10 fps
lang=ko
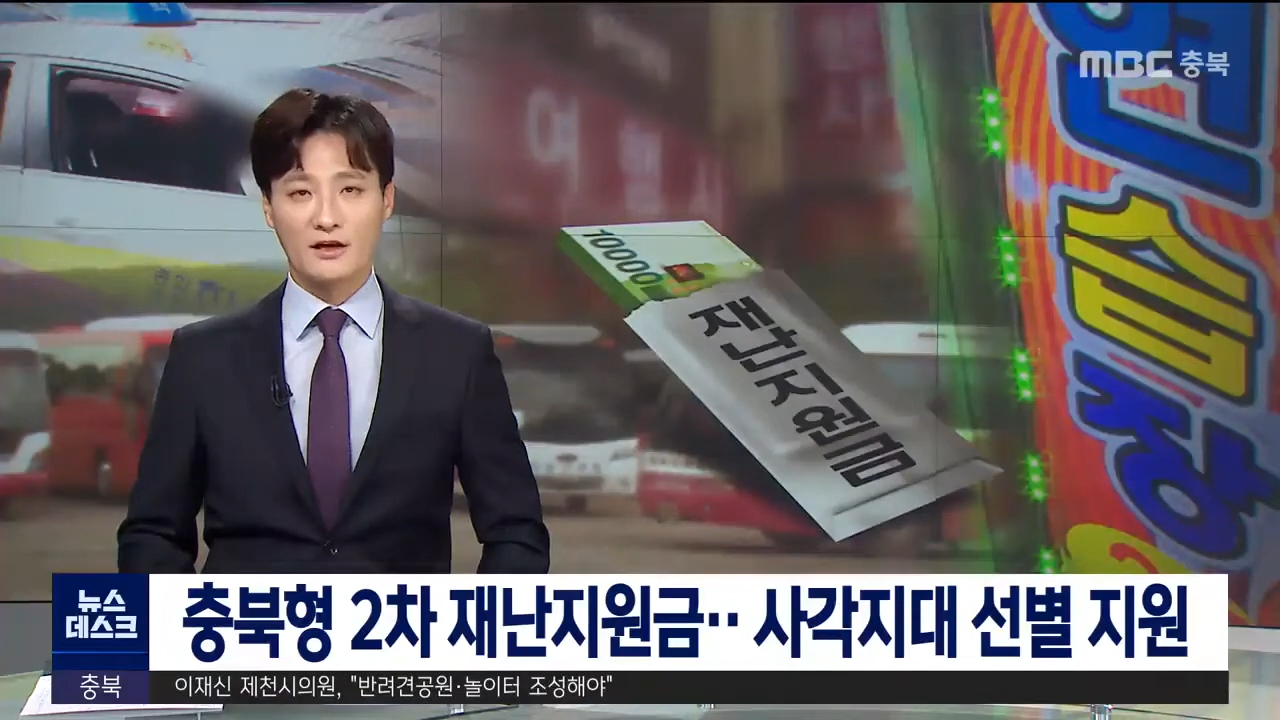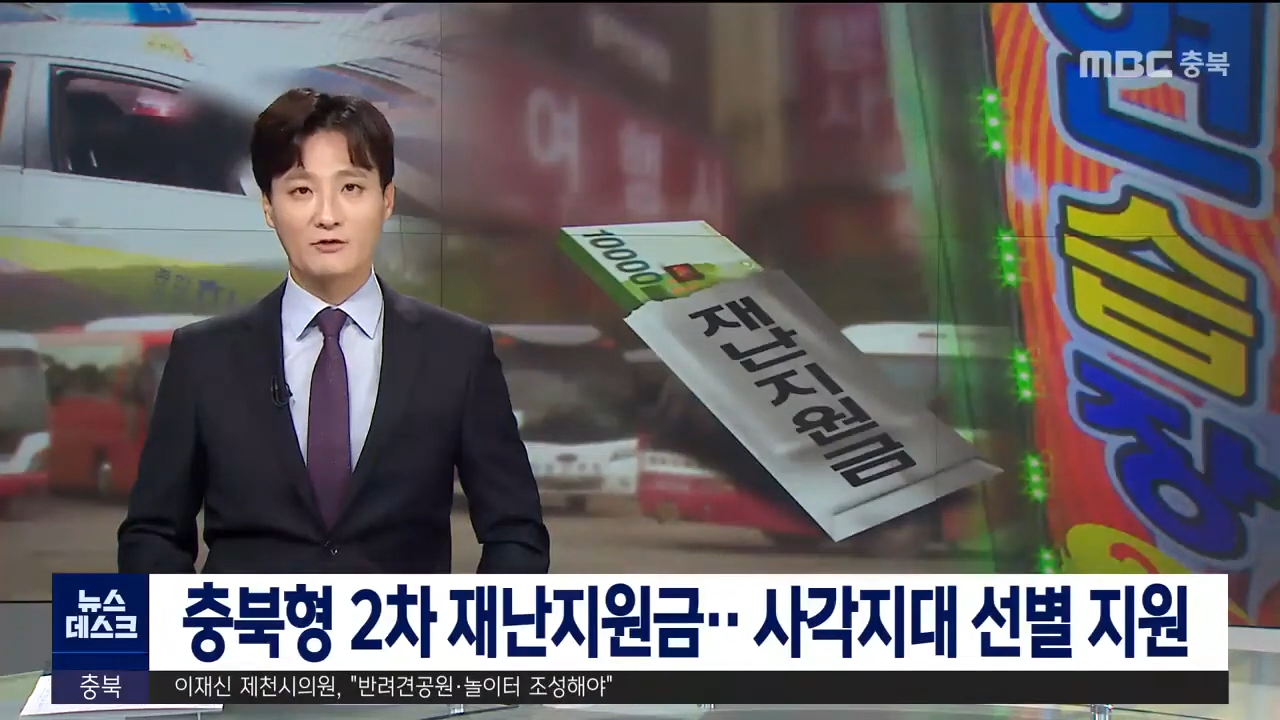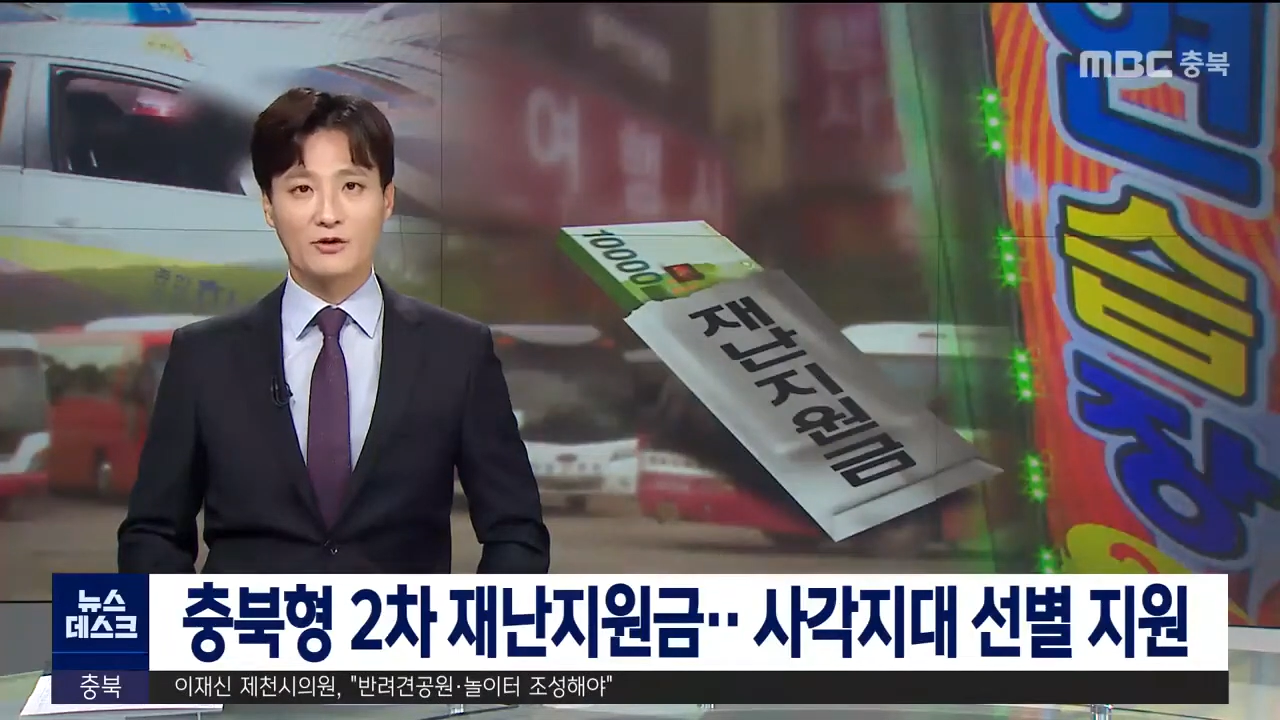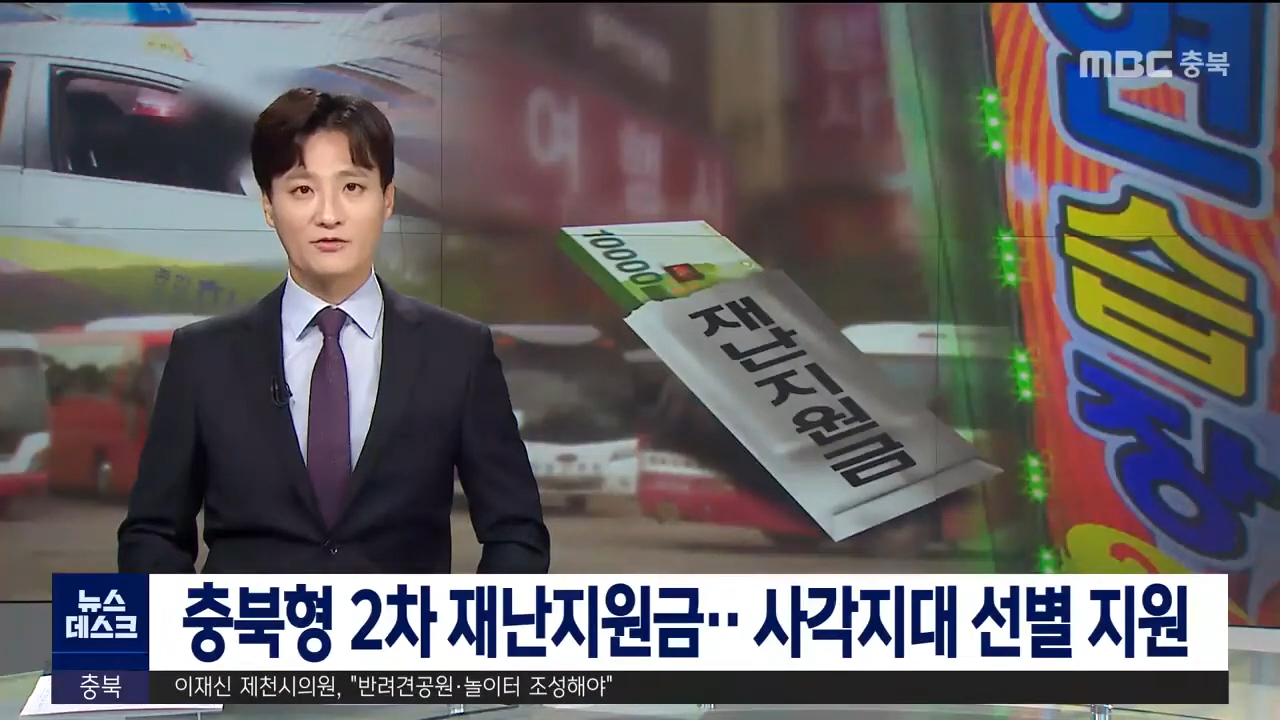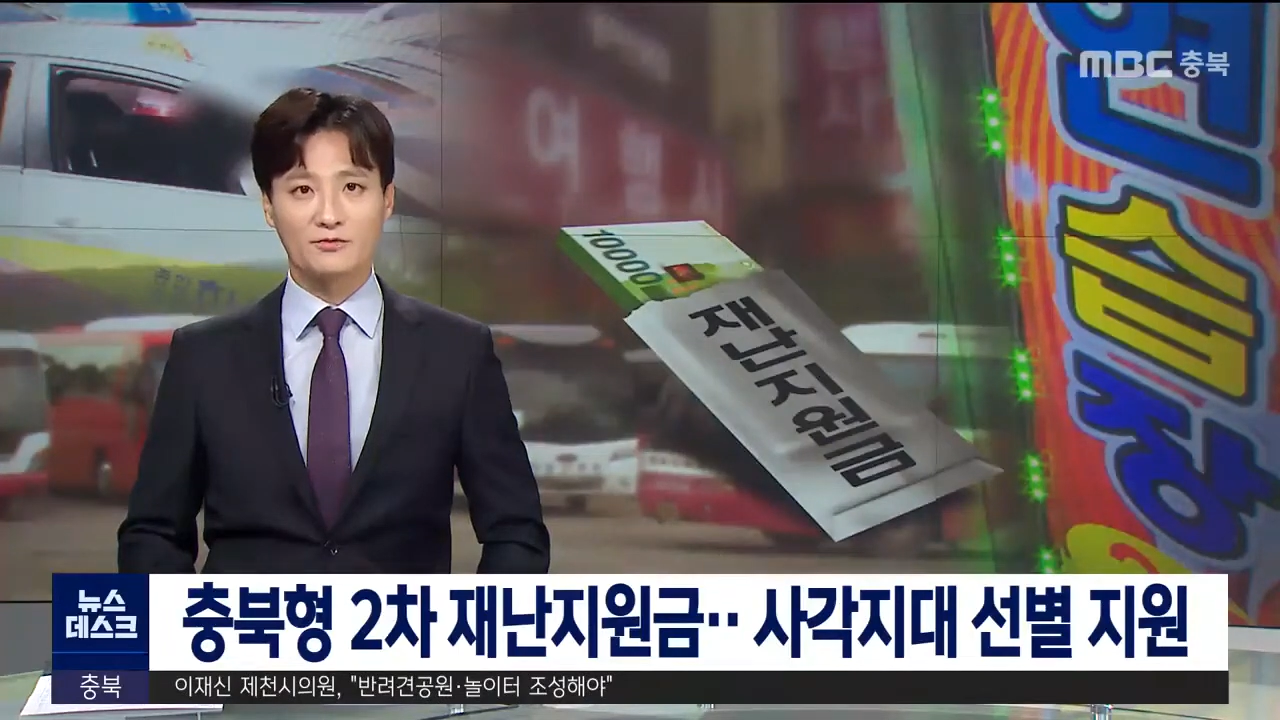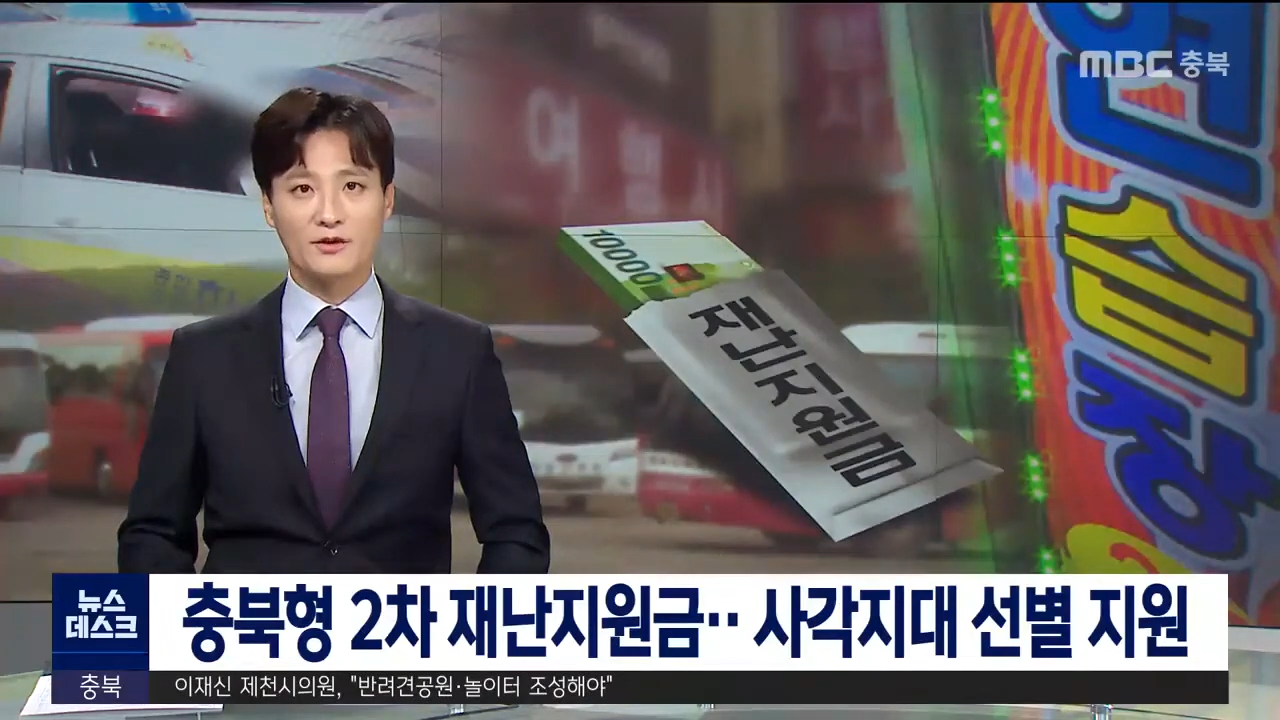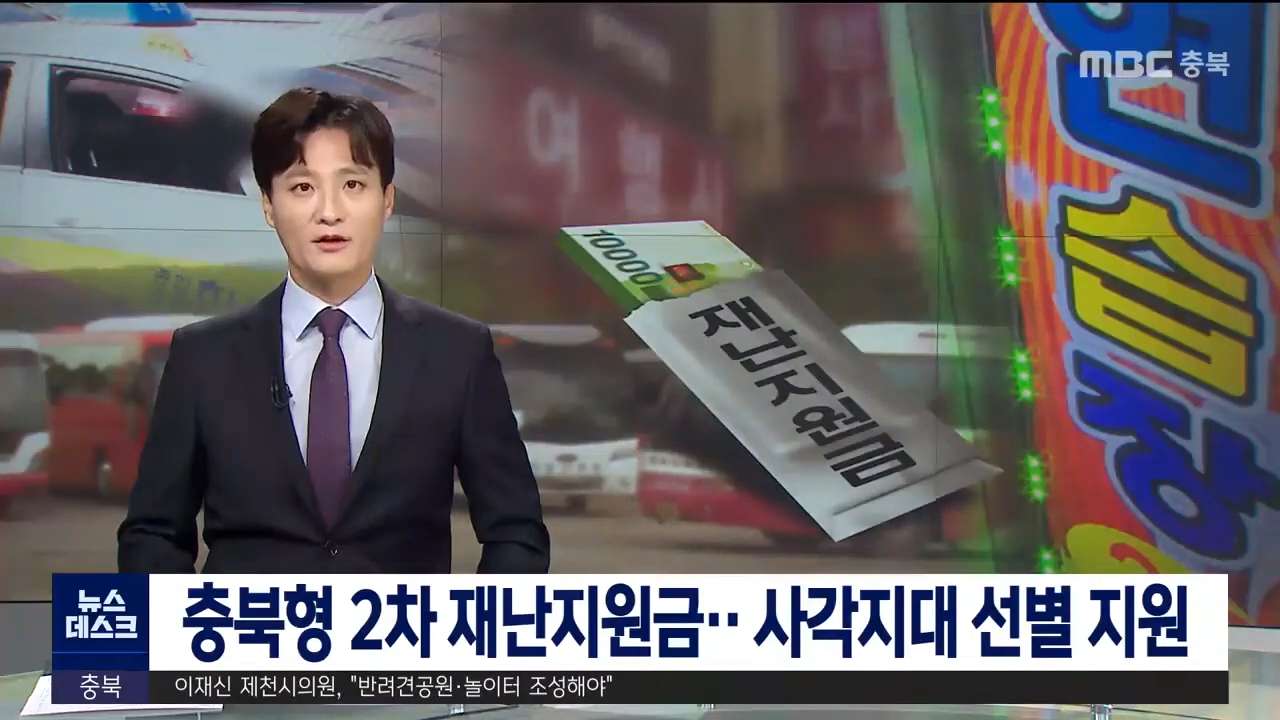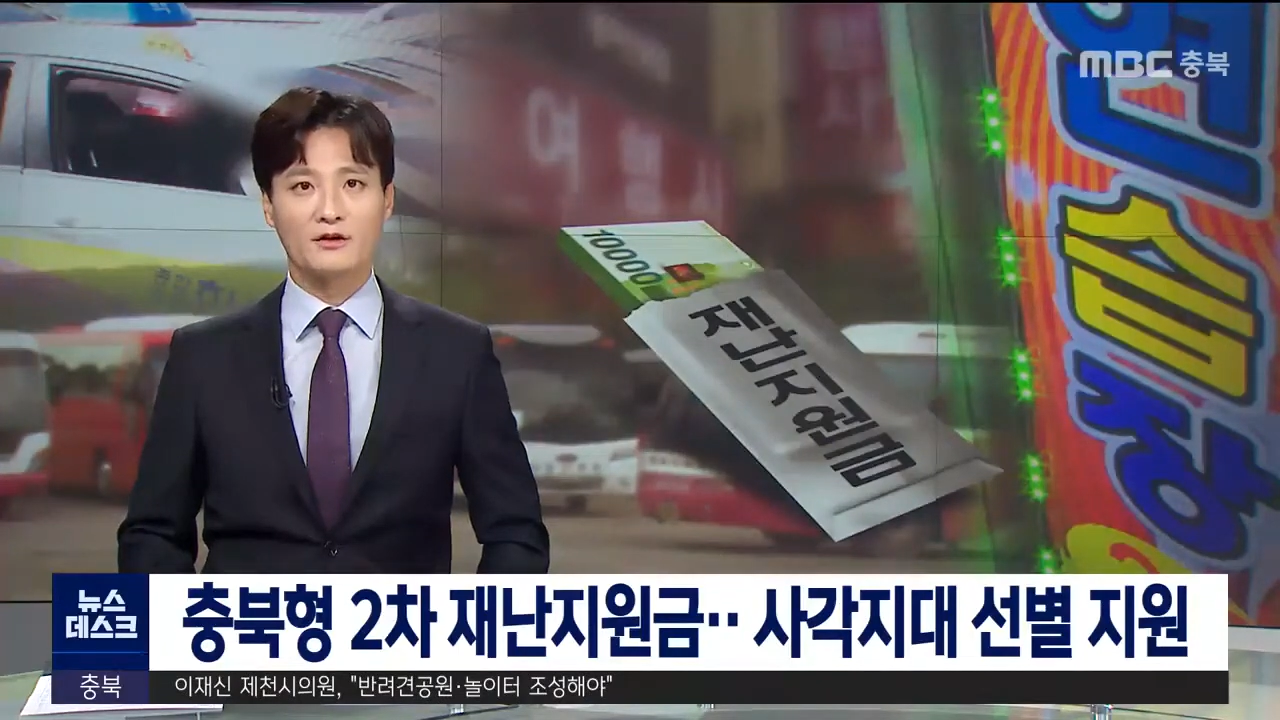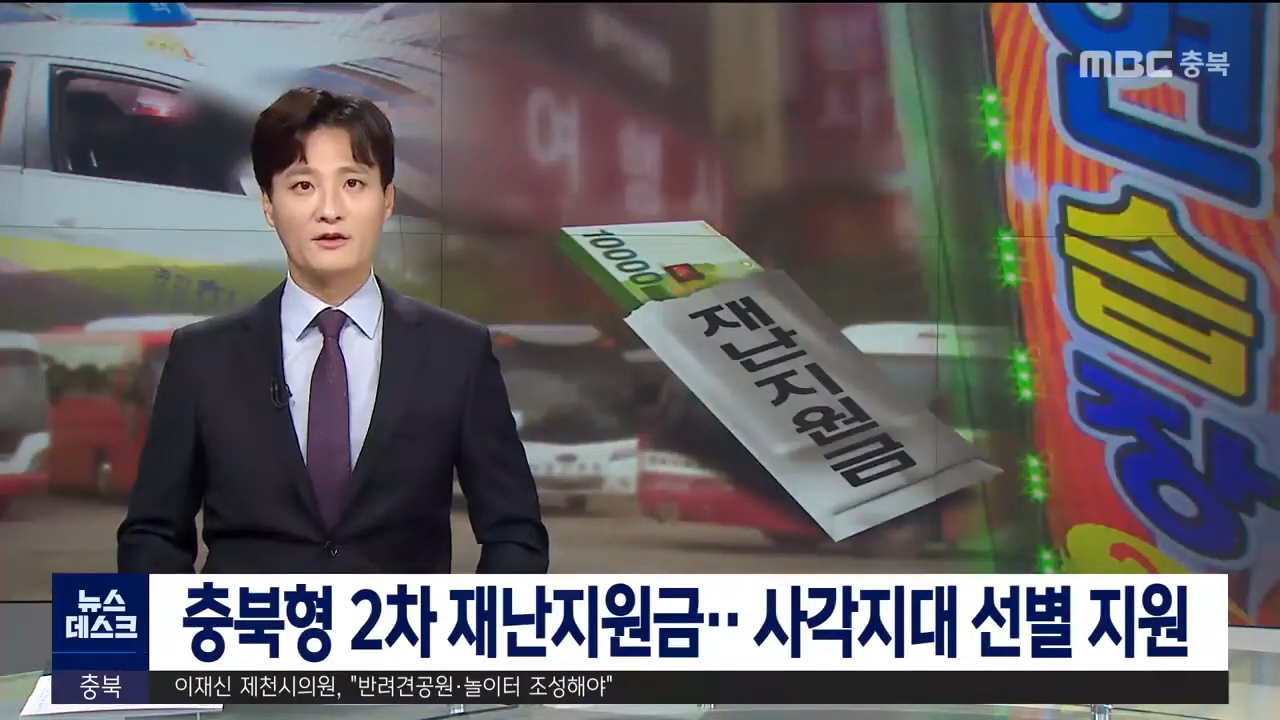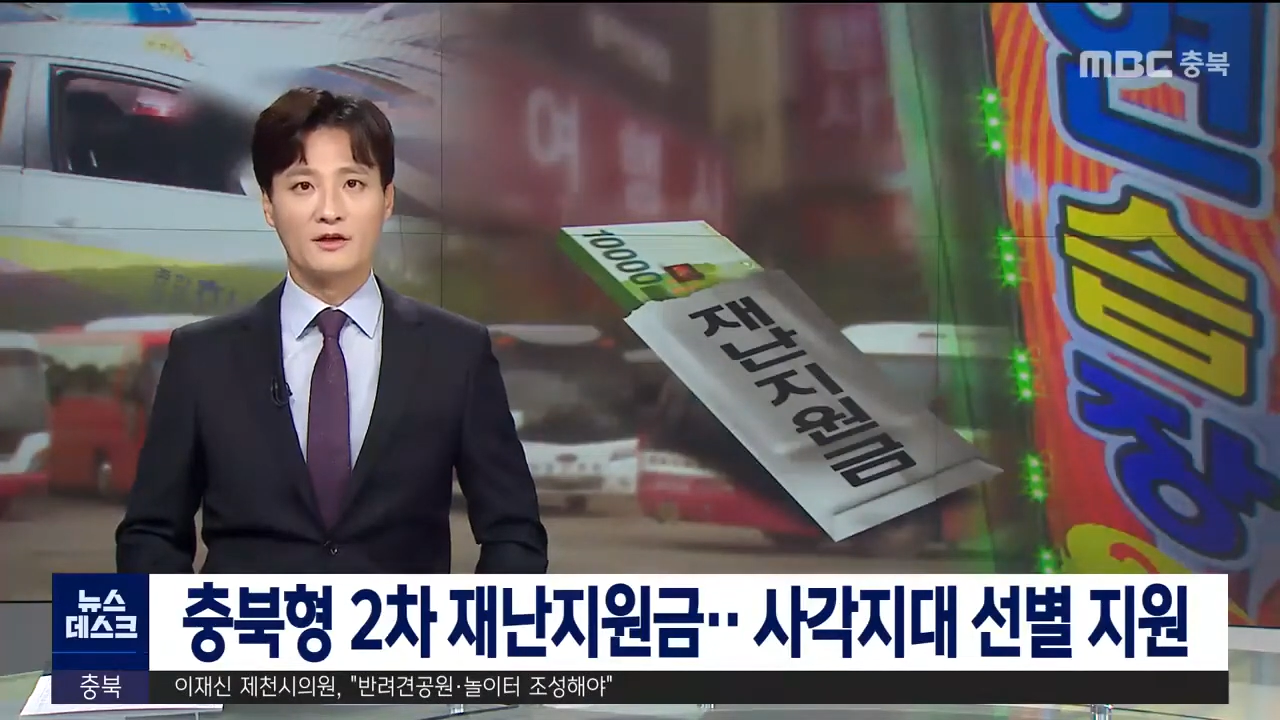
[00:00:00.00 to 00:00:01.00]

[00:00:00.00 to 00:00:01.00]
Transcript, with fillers: 내놓았습니다.